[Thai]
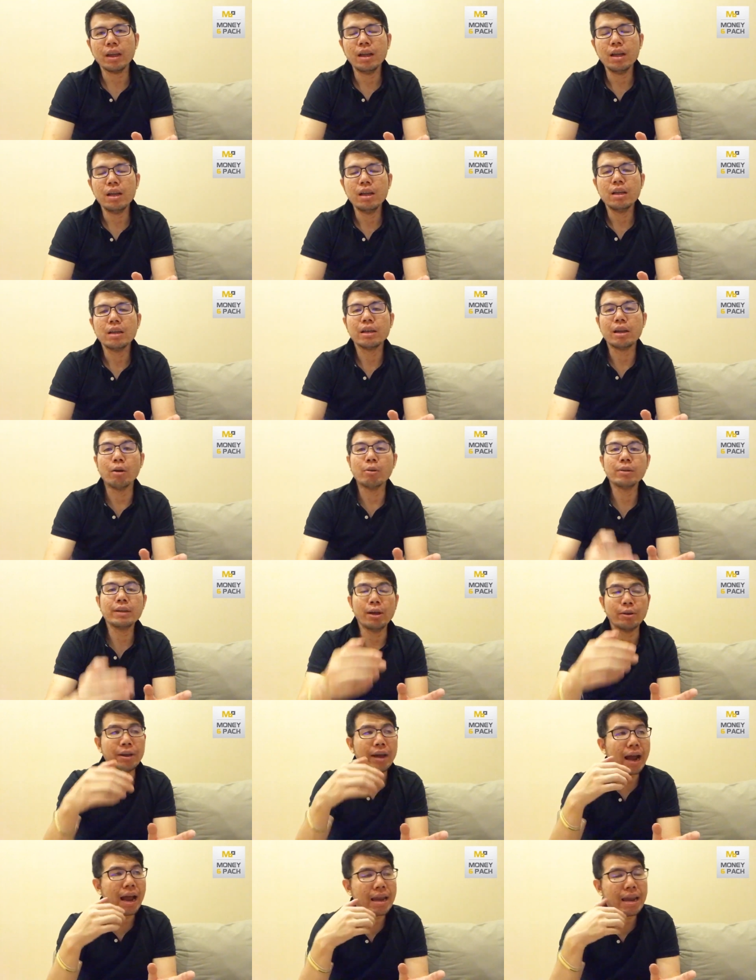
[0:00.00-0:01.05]
เดี๋ยวเดี๋ยวยั
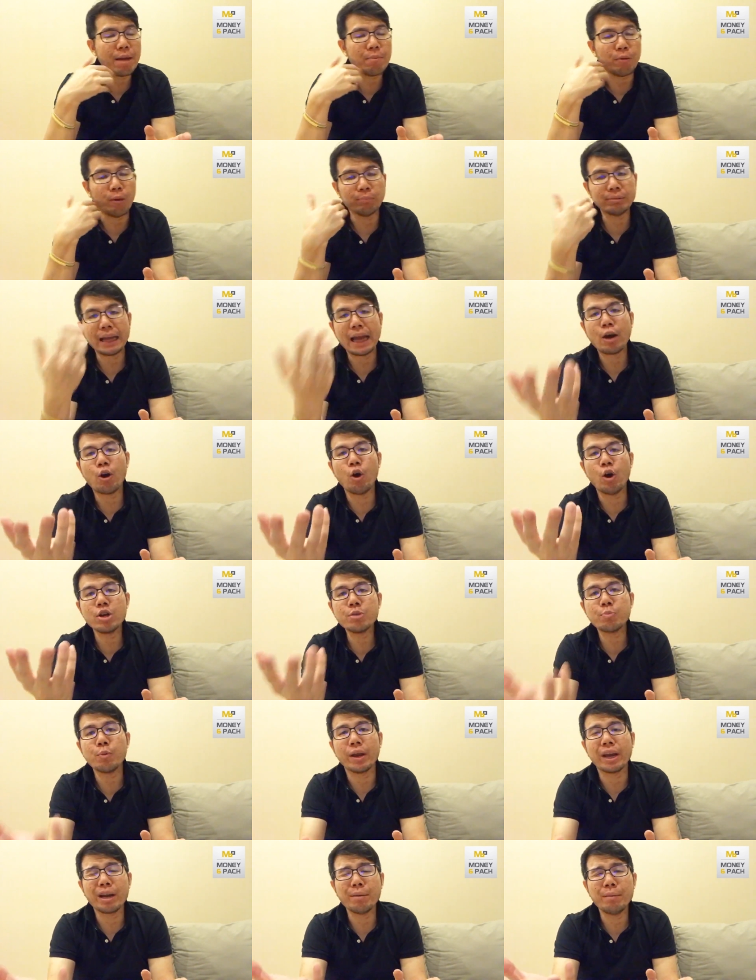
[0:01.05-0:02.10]
งไงเนี่ยผมจะให้โค้ชปุ๋
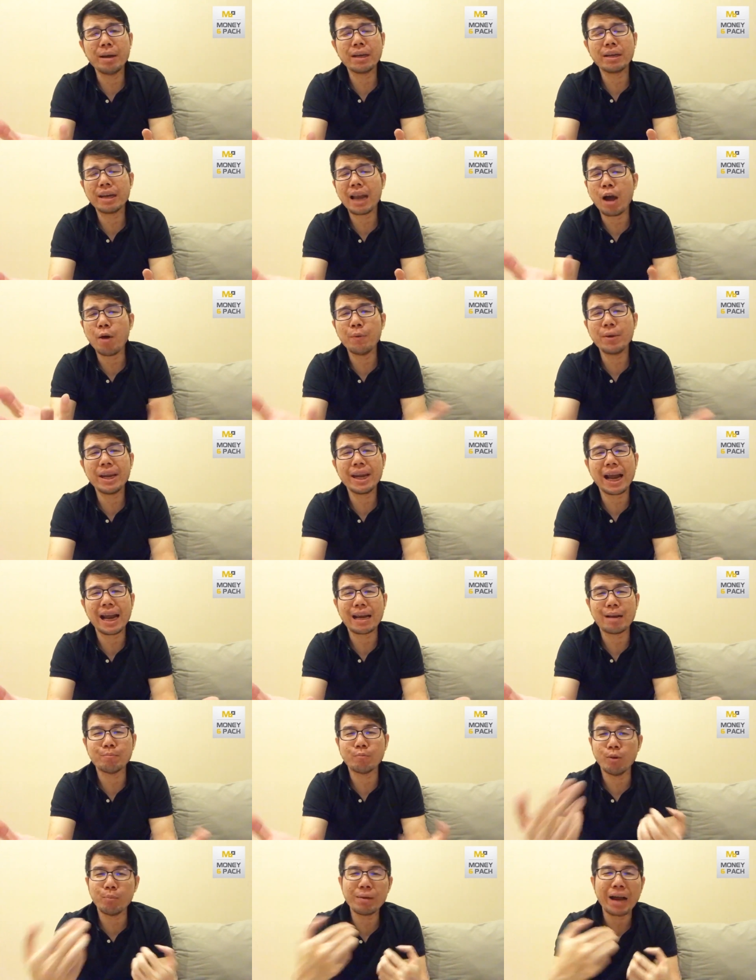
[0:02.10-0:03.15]
ยเข้ามาเล่าวิธีการทำ
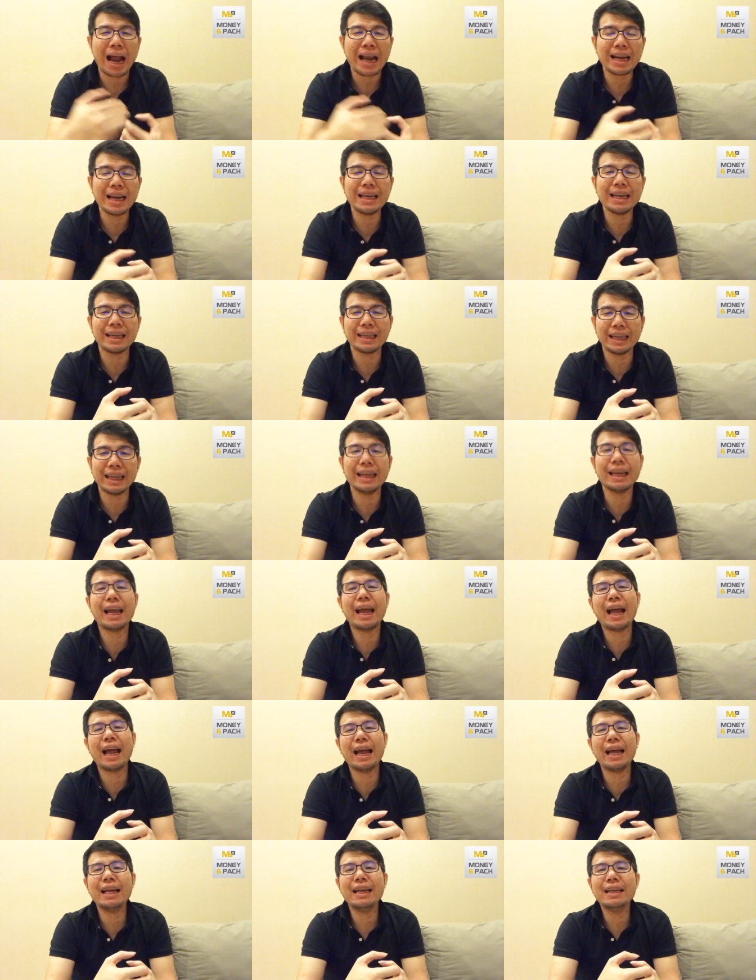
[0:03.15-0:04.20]
งบการเงินอีกทีนะฮะ
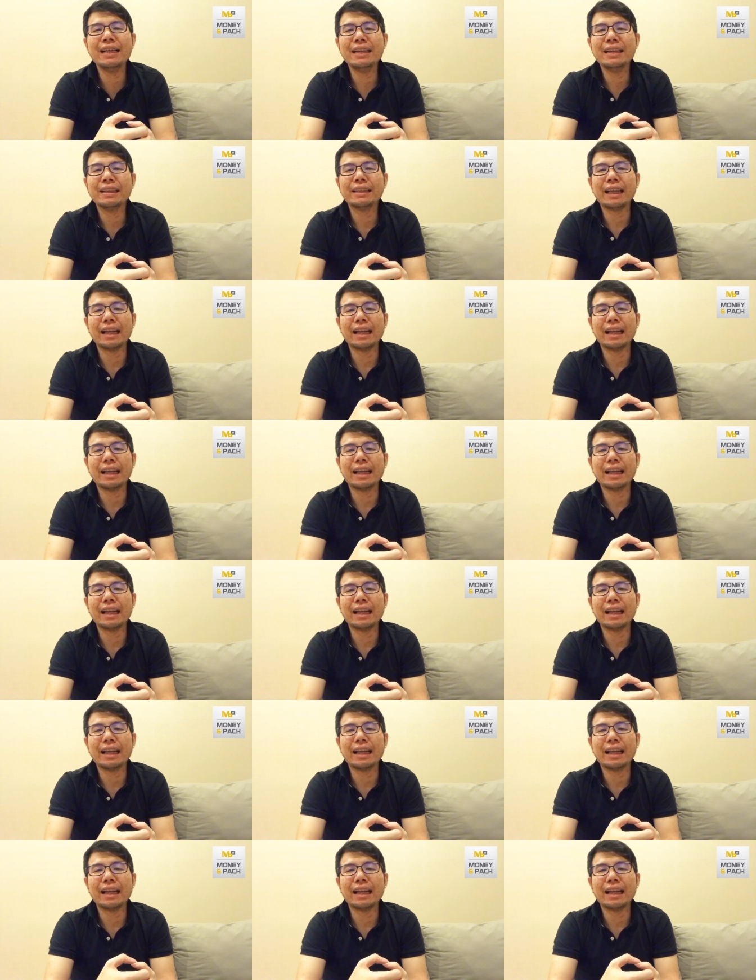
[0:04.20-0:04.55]
แต่ถ้า